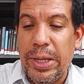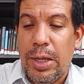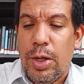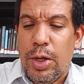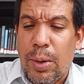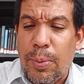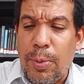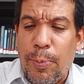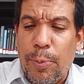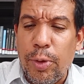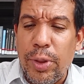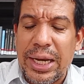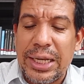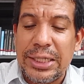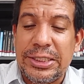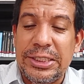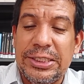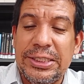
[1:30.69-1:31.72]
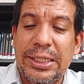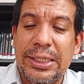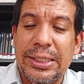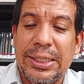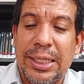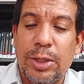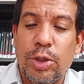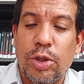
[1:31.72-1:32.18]
¿Cómo pude resistir
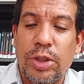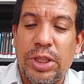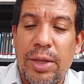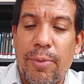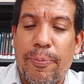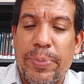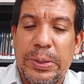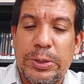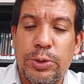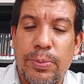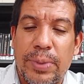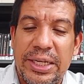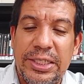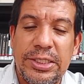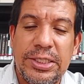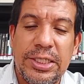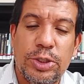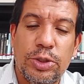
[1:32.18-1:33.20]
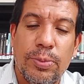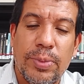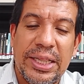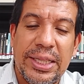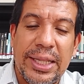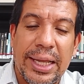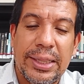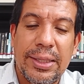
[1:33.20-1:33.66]
tanto tiempo su malicia y su
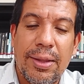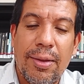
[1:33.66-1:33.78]
maldad?